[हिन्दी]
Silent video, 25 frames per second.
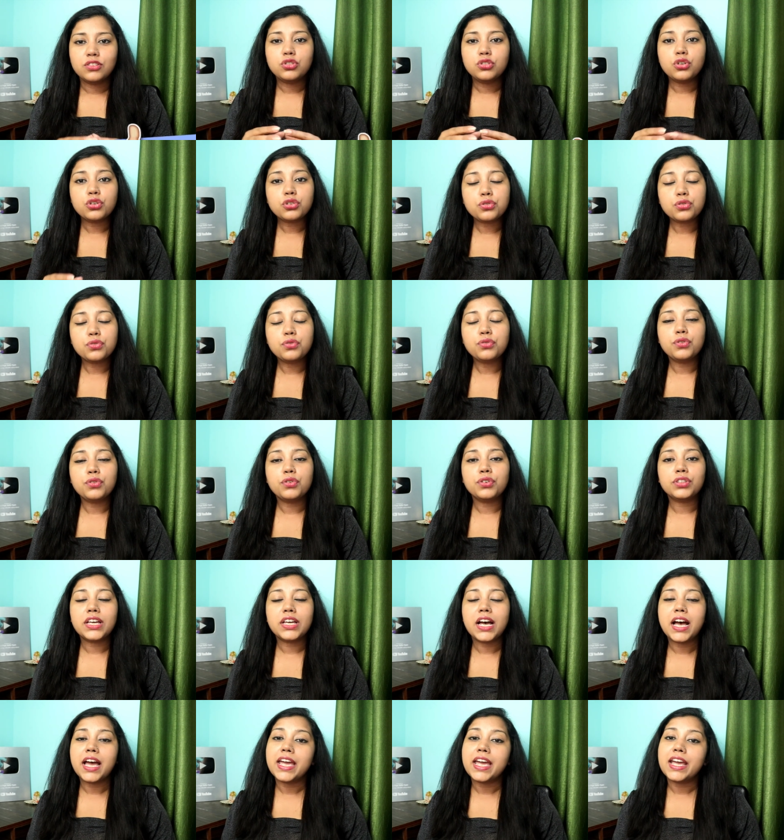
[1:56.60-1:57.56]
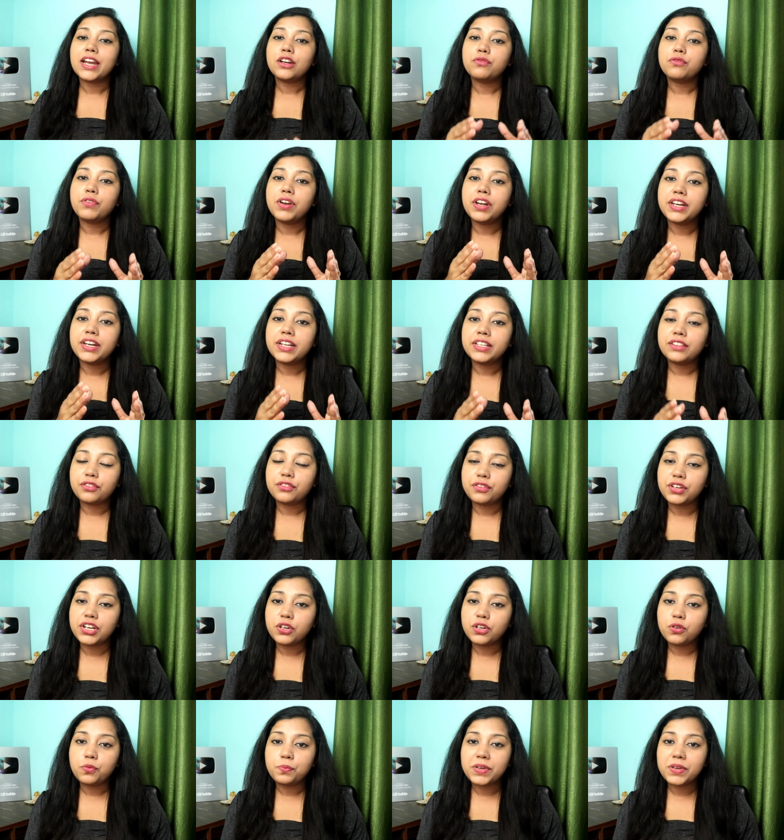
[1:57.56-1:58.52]
जो शुरू होता है ट्वेंटी
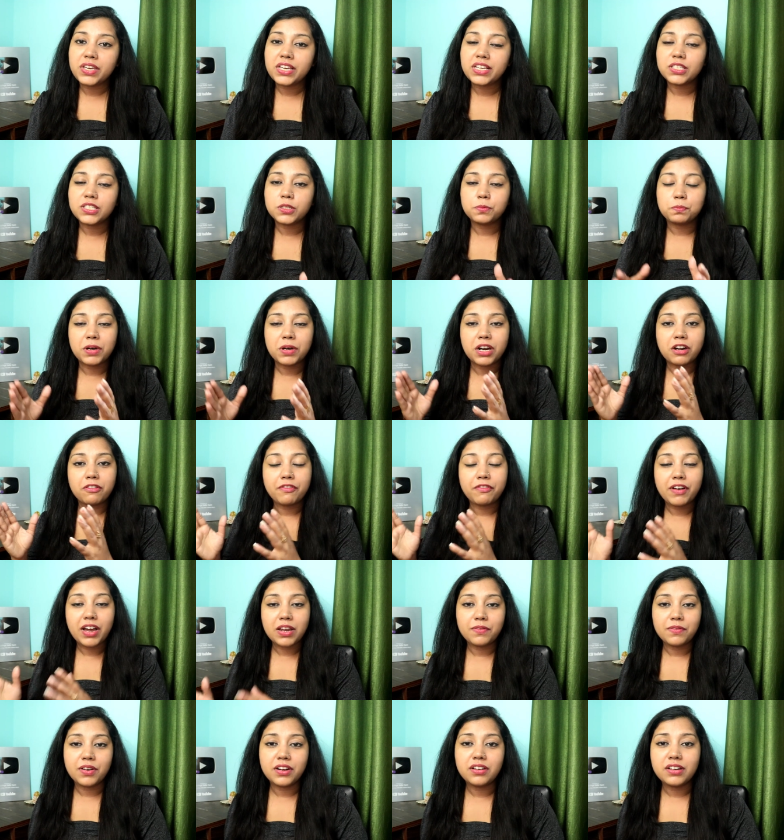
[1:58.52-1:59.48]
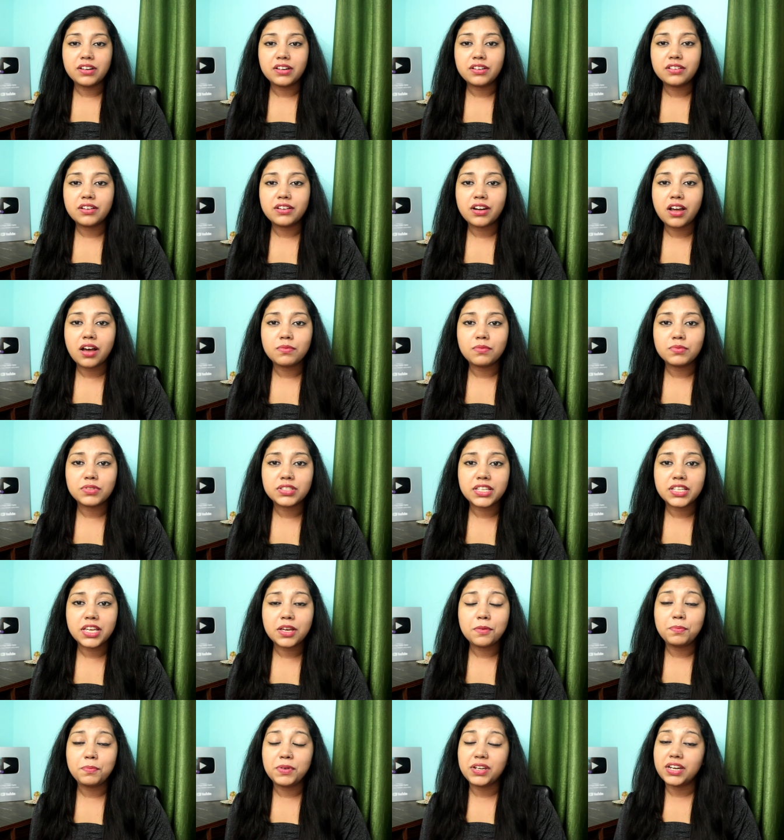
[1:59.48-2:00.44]
थ्री रुपीज़ पर फाइव हंड्रेड ग्राम
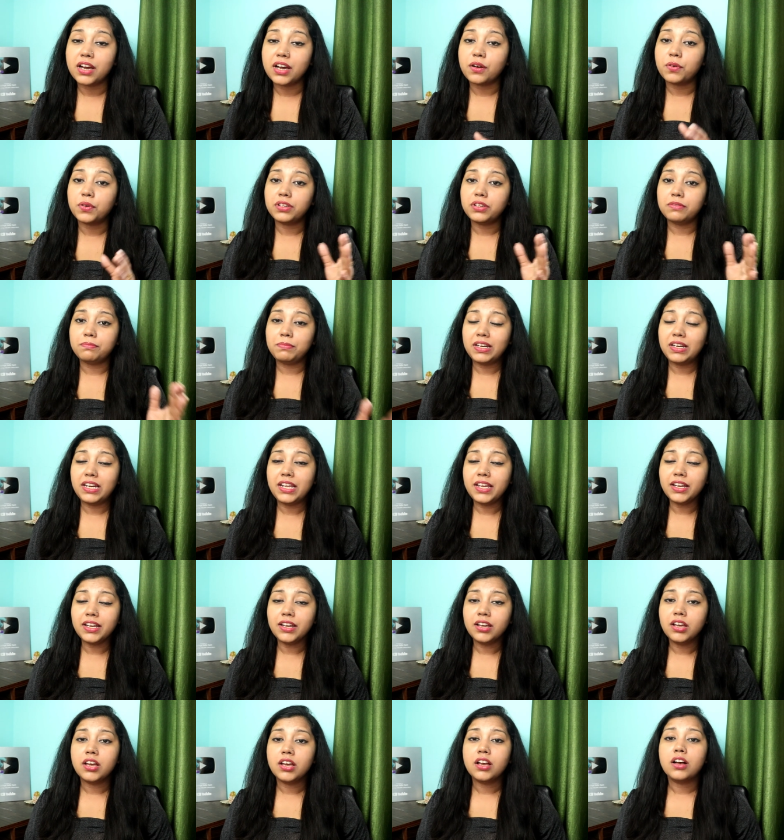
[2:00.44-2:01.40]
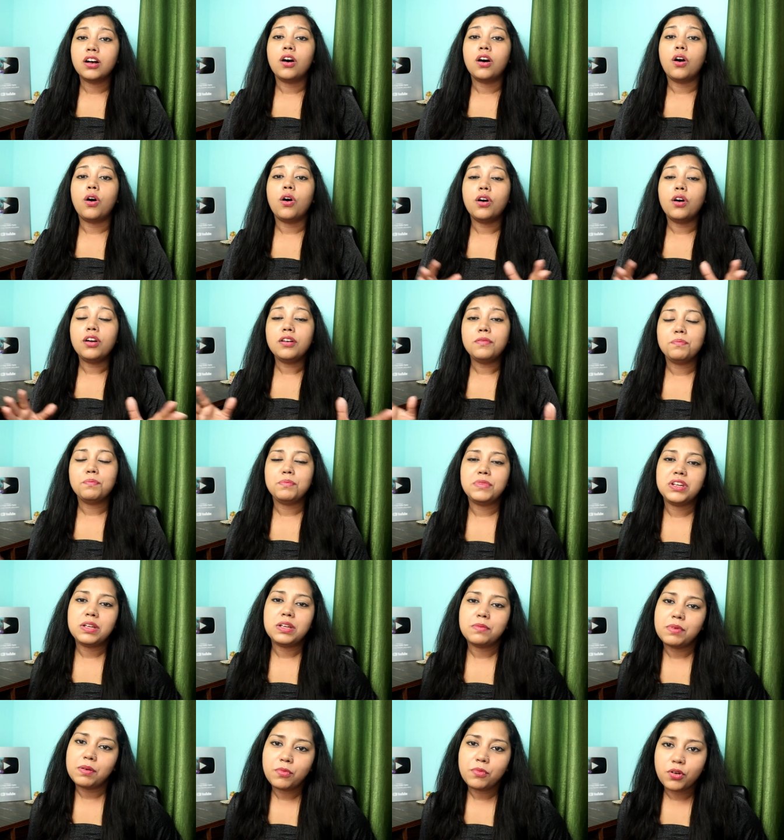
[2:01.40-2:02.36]
से बिना कोई बिलिंग और
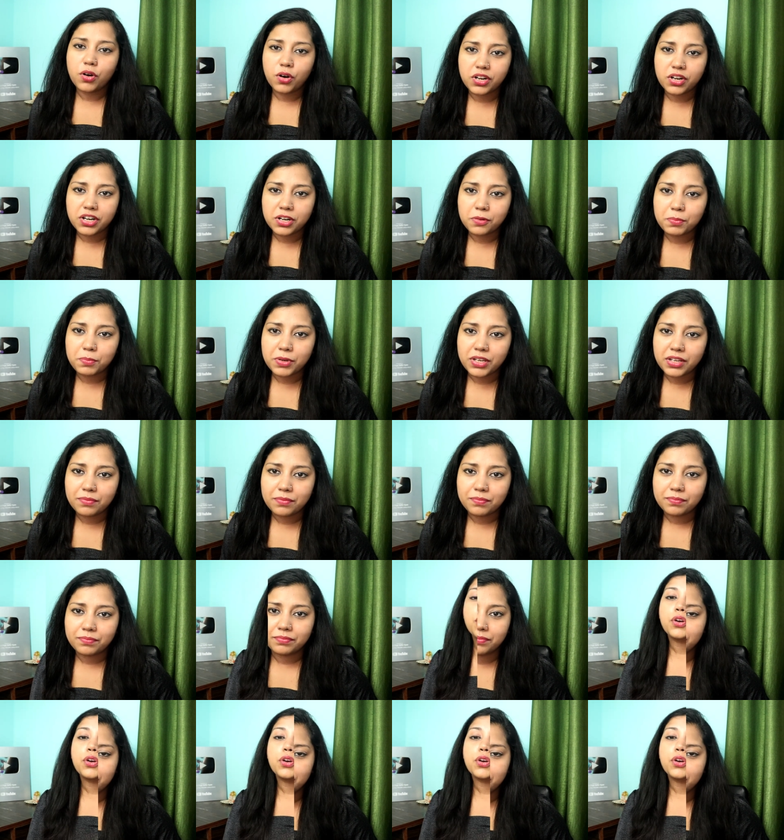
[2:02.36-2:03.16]
मिनिमम ऑर्डर पे